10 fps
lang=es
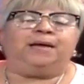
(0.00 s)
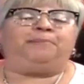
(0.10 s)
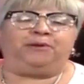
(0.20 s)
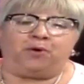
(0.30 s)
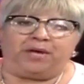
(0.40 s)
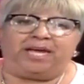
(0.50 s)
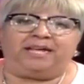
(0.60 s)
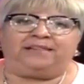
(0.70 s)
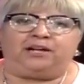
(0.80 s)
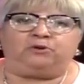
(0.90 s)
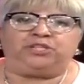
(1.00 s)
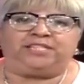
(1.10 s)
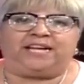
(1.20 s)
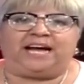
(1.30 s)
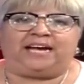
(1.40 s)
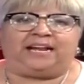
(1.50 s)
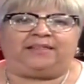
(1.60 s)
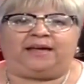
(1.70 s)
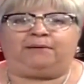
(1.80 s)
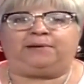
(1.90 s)
perdón, en esta noche tan
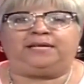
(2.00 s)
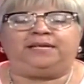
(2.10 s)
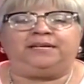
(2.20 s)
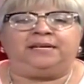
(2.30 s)
agradable.